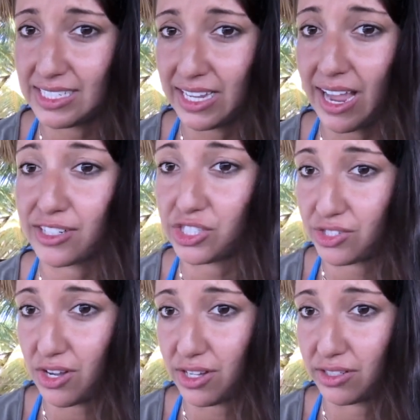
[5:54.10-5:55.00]

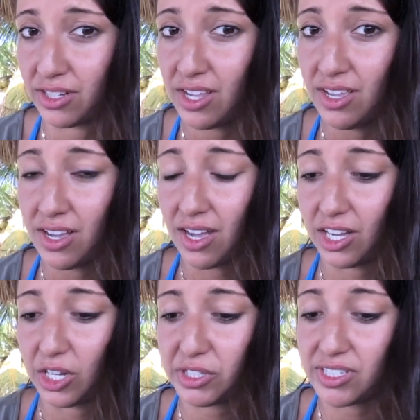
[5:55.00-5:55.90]
Apakah menurut
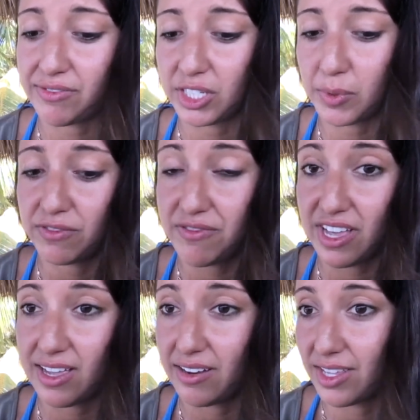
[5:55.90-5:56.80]
Anda hal ini
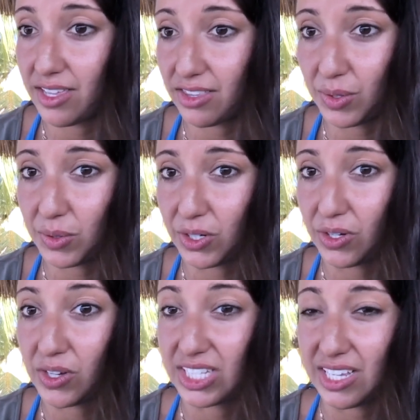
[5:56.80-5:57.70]
membatasi
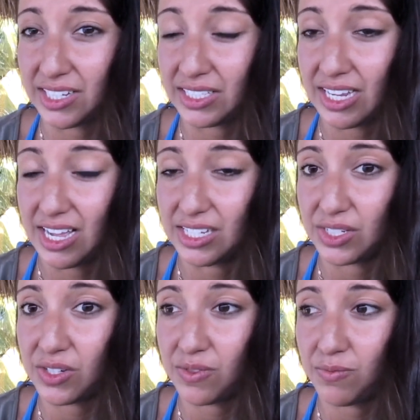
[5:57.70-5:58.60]
asupan bahan kimia
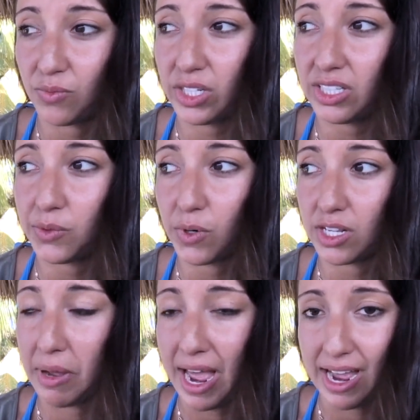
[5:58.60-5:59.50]
beracun dan
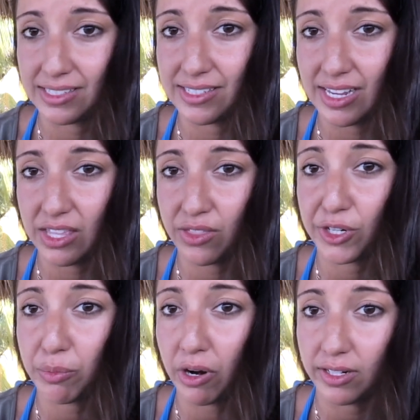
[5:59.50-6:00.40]
memperpanjang hidup
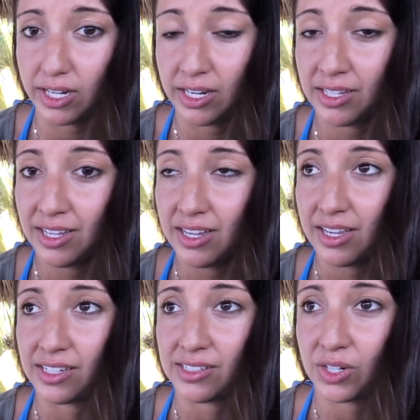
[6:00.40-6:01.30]
dengan
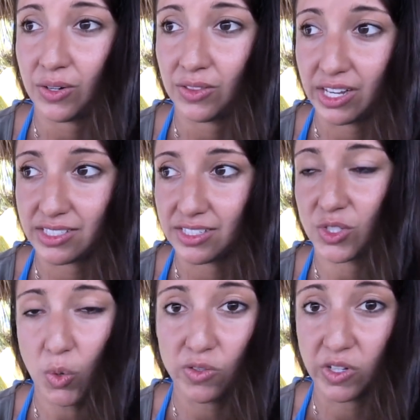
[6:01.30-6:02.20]
mengurangi penyakit
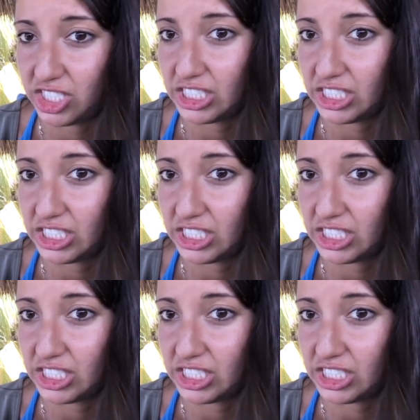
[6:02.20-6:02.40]
umum?